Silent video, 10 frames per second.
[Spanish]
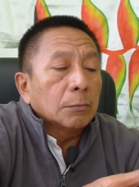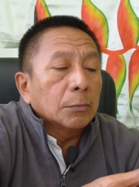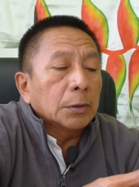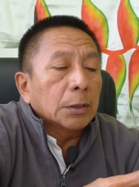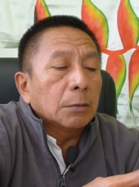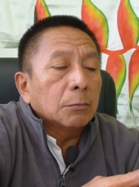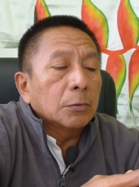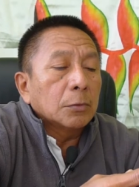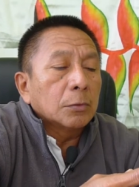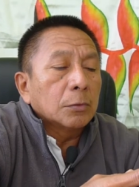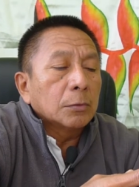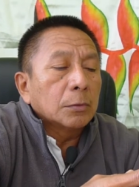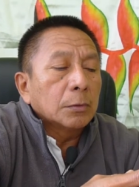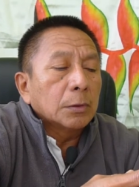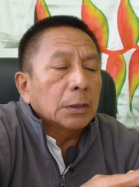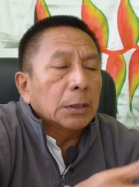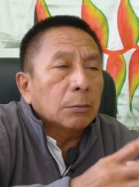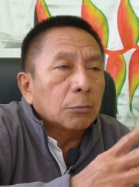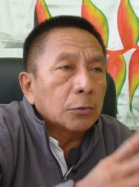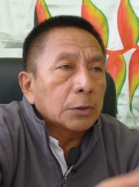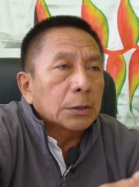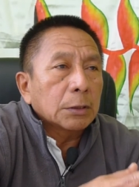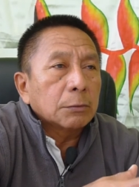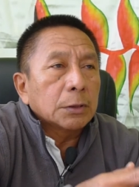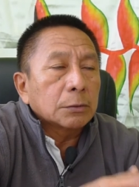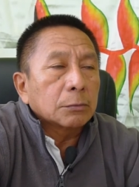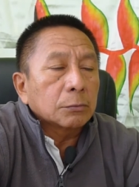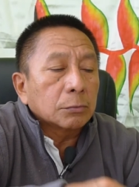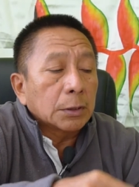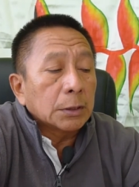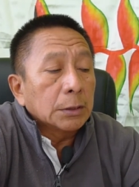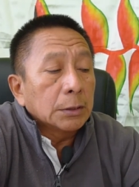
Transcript: digamos, hegemónica, una estructura